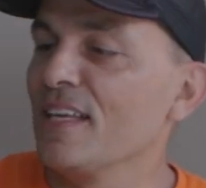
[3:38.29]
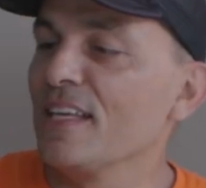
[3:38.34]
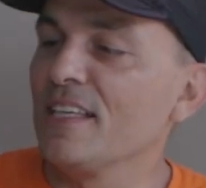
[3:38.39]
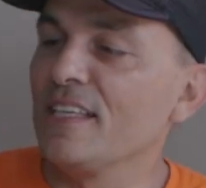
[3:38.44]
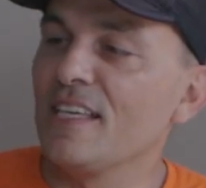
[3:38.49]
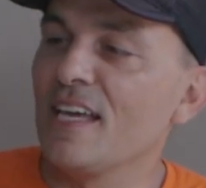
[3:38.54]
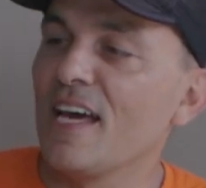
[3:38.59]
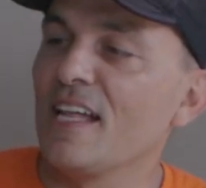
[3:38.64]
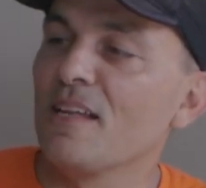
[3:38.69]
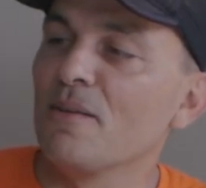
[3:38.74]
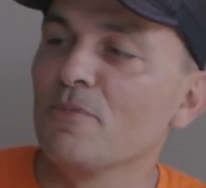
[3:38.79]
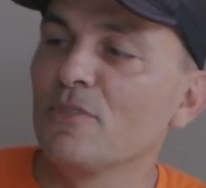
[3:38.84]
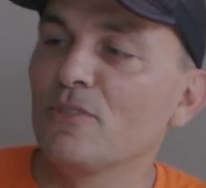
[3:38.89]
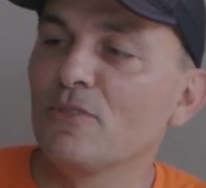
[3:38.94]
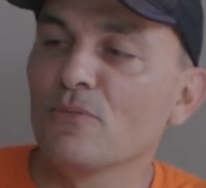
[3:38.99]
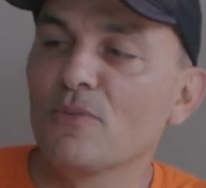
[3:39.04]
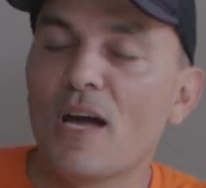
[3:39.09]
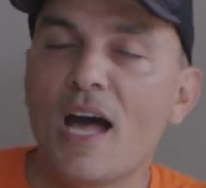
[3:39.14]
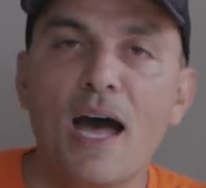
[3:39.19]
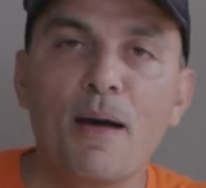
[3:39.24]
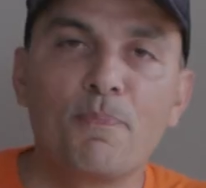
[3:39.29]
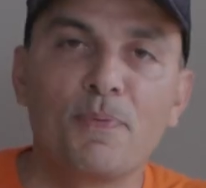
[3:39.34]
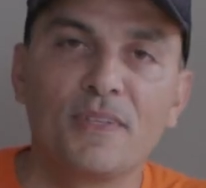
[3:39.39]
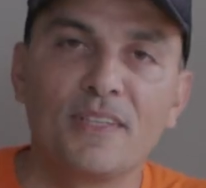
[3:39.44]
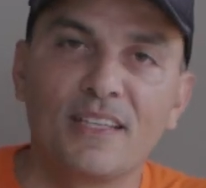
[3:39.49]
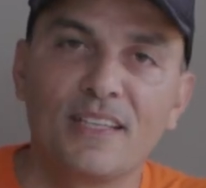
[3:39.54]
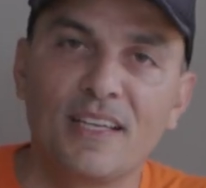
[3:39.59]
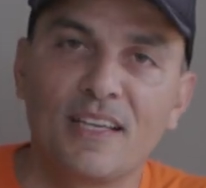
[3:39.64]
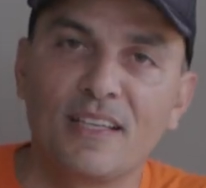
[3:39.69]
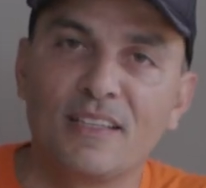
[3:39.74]
E ela é muito
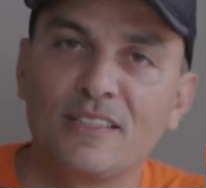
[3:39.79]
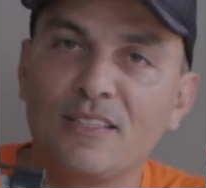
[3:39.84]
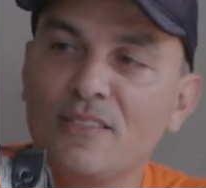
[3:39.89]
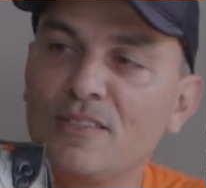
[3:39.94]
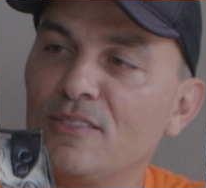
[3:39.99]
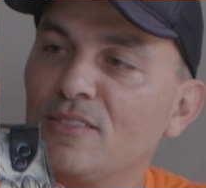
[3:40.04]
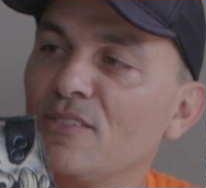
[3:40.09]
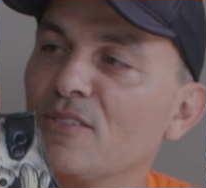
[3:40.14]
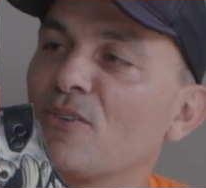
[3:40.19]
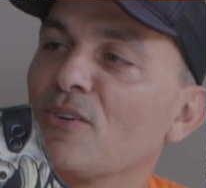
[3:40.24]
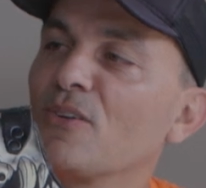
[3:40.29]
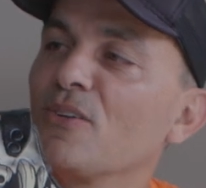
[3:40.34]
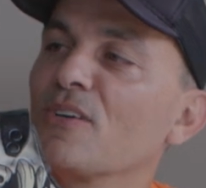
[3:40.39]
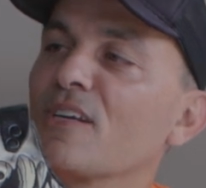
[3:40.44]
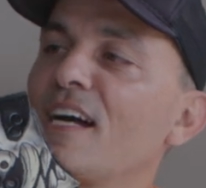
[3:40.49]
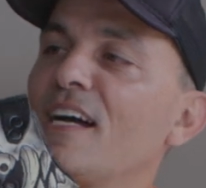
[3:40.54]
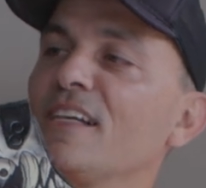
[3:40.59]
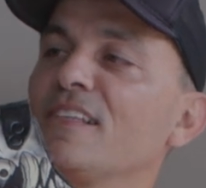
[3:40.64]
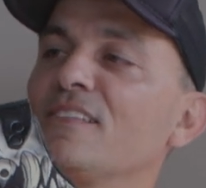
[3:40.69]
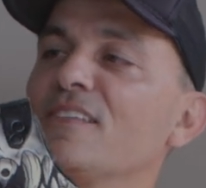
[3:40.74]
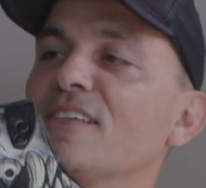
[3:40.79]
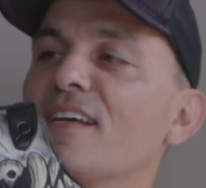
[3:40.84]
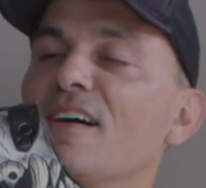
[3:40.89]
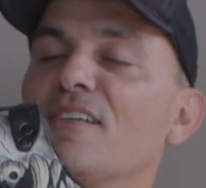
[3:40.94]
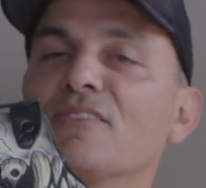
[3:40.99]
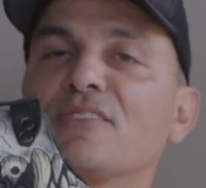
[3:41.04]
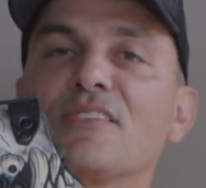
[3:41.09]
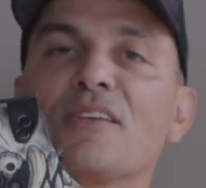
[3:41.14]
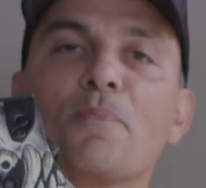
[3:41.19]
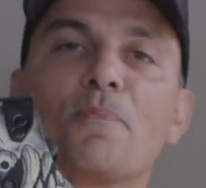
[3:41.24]
rápida, né, de, de colocar e tirar.
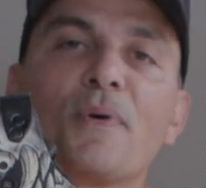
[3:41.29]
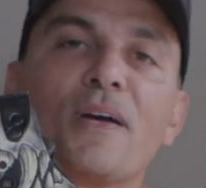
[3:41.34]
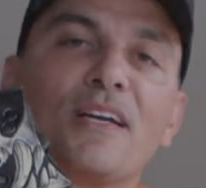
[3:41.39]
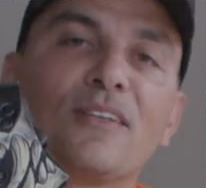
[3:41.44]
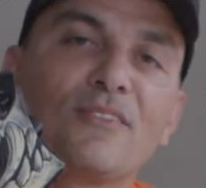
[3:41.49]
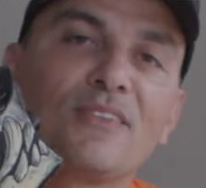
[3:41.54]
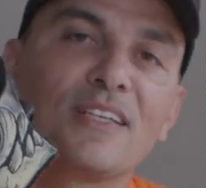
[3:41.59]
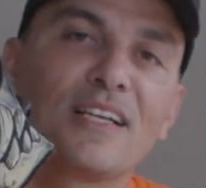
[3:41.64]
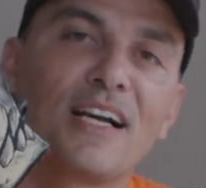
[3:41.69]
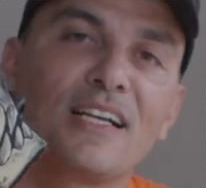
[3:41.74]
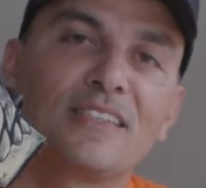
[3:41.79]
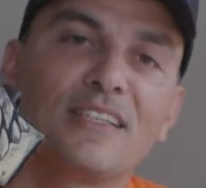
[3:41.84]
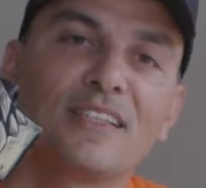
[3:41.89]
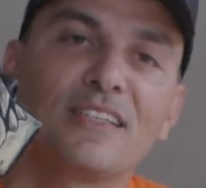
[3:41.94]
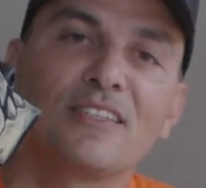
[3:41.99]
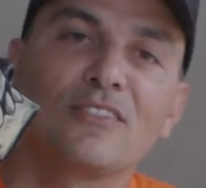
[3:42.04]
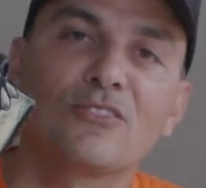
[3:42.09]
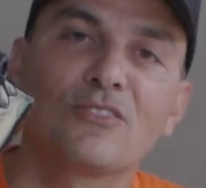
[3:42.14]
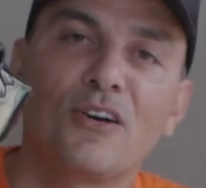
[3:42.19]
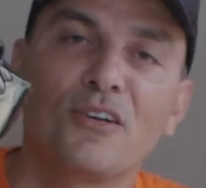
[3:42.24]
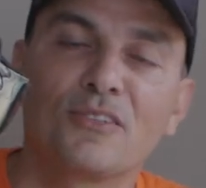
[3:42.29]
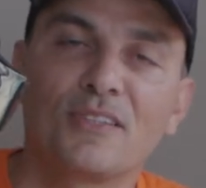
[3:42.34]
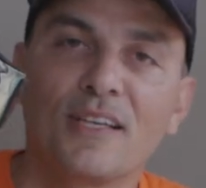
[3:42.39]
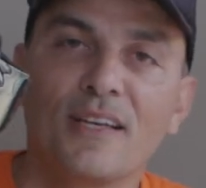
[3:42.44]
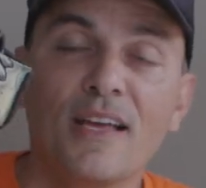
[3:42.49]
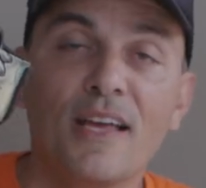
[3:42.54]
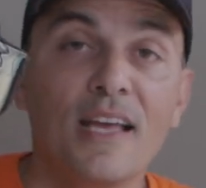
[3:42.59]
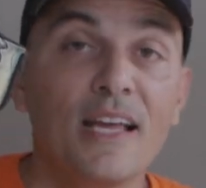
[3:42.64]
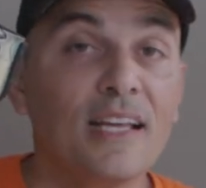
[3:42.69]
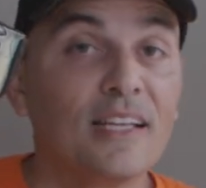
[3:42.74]
Você aperta o engate aqui e
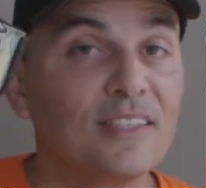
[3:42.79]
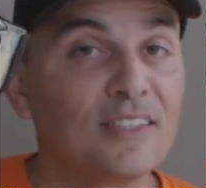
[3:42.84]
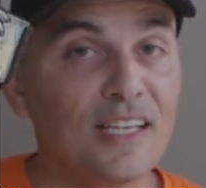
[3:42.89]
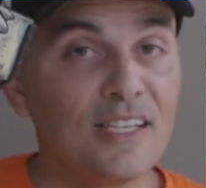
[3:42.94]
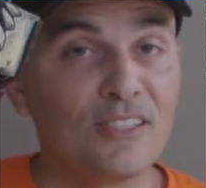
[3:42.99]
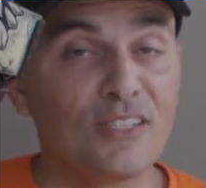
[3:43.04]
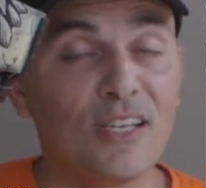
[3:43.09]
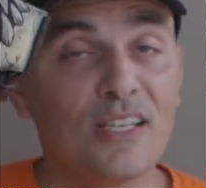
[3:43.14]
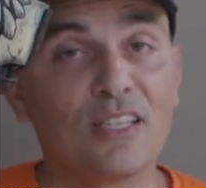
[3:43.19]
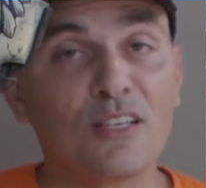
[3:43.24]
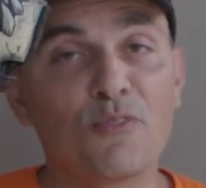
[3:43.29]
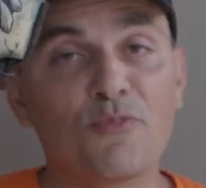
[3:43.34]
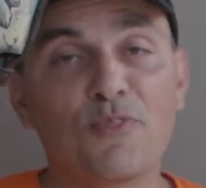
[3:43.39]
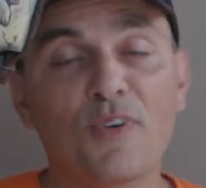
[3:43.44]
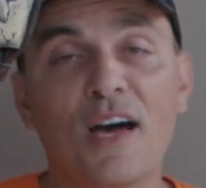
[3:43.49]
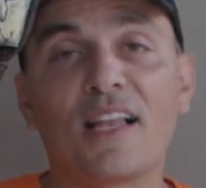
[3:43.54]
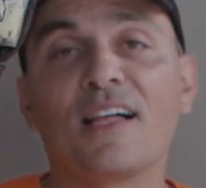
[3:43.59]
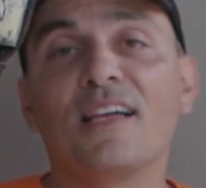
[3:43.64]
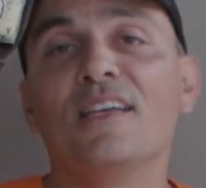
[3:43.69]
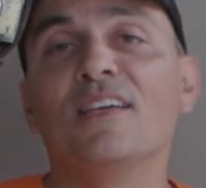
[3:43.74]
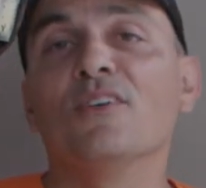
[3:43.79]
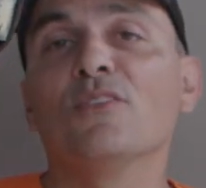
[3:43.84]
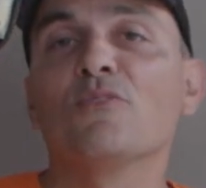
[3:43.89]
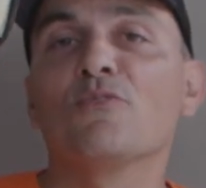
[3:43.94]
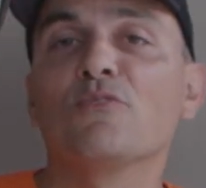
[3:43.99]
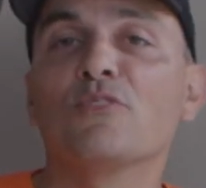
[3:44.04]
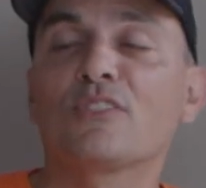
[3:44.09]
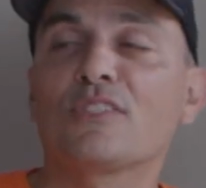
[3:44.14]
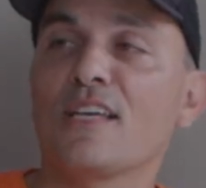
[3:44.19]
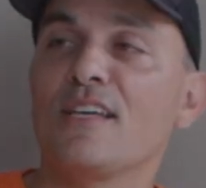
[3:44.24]
solta. Tem gente que fala, eu
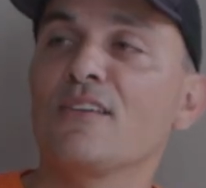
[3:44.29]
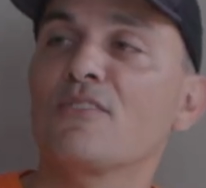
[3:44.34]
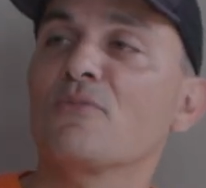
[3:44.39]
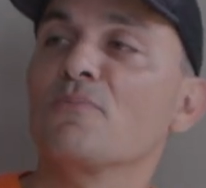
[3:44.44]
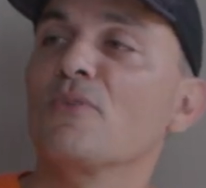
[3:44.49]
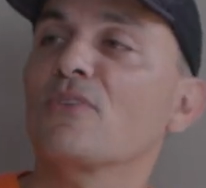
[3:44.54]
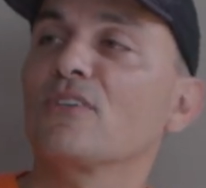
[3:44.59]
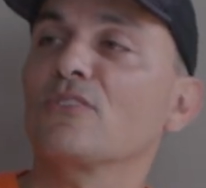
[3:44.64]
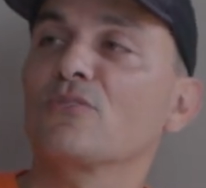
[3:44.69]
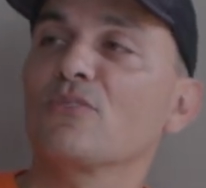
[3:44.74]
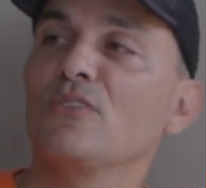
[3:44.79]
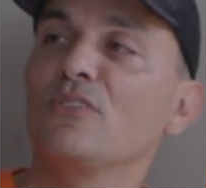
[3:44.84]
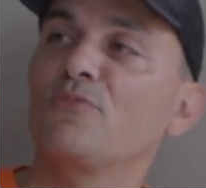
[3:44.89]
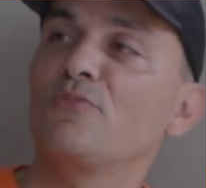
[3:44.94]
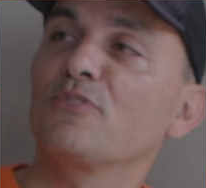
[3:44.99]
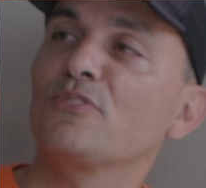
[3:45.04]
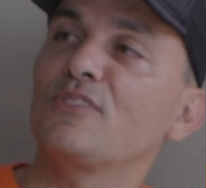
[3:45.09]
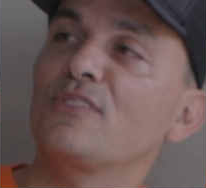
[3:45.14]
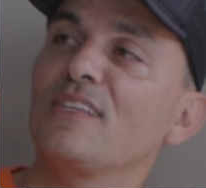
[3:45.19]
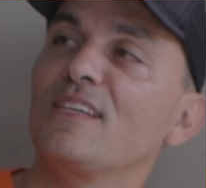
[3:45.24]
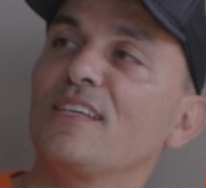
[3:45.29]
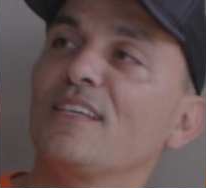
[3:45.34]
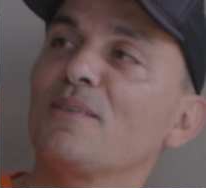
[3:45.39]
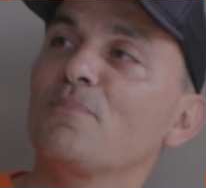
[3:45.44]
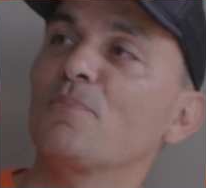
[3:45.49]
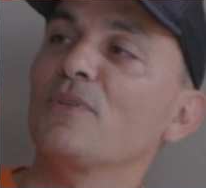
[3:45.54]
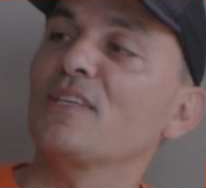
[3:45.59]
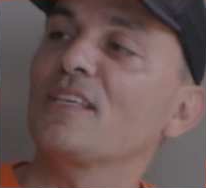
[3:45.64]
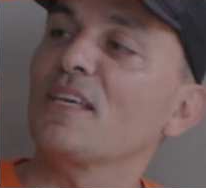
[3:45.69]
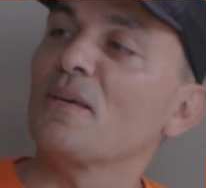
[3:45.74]
não vou sair com meu cachorro de focinheira
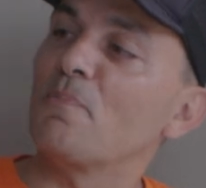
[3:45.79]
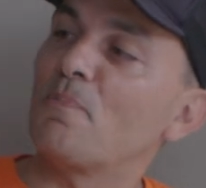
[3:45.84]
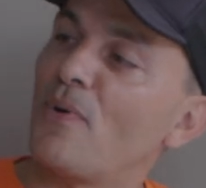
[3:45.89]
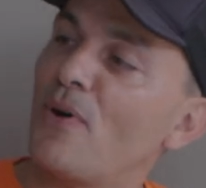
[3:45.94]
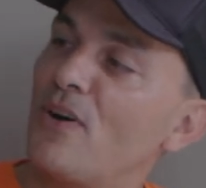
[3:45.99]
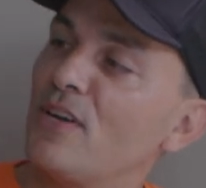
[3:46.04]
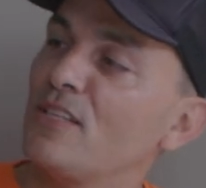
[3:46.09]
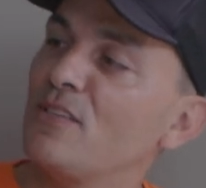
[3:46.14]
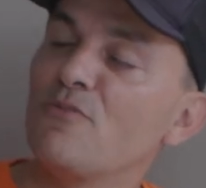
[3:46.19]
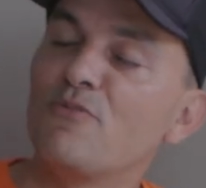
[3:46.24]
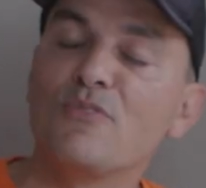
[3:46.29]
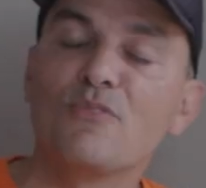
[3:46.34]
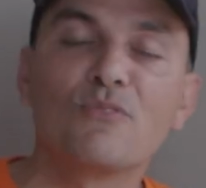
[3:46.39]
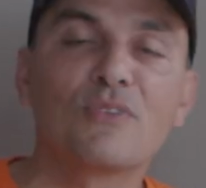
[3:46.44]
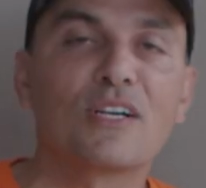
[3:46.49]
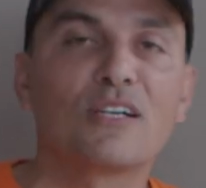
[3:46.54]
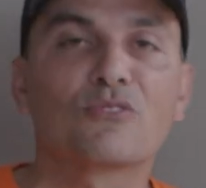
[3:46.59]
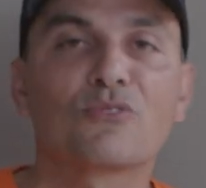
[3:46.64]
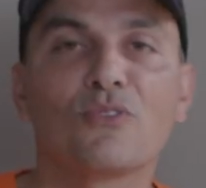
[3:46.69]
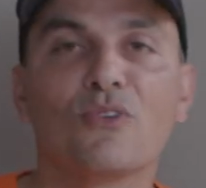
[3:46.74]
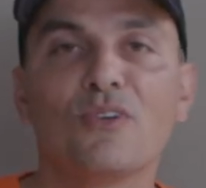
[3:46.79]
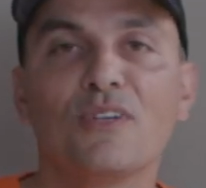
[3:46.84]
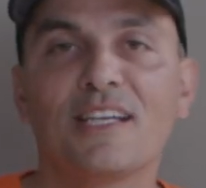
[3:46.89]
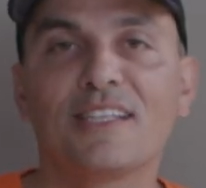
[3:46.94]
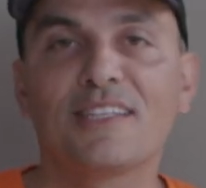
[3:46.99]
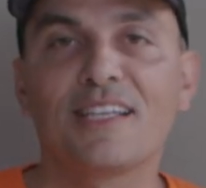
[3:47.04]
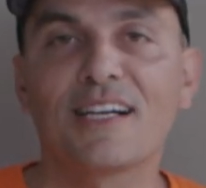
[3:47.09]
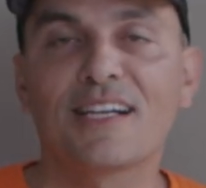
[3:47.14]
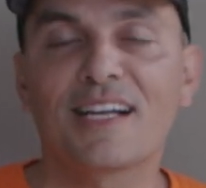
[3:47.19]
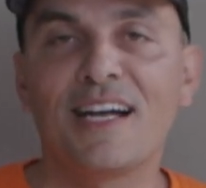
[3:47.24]
porque pode vir um cachorro e
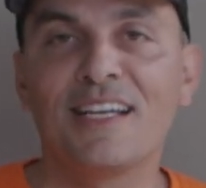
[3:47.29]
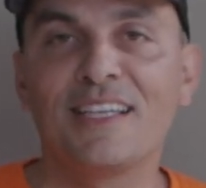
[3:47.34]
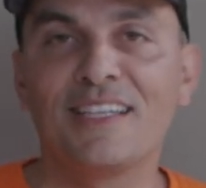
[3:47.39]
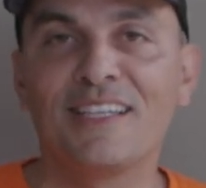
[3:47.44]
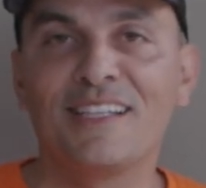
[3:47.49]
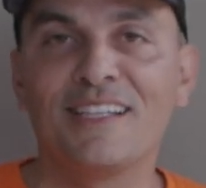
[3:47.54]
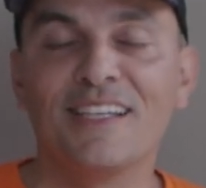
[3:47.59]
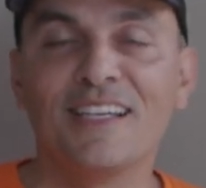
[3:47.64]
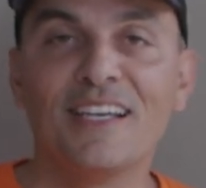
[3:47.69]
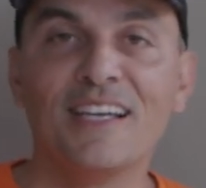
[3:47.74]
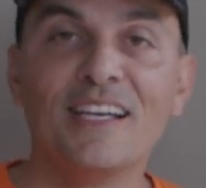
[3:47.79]
atacar ele.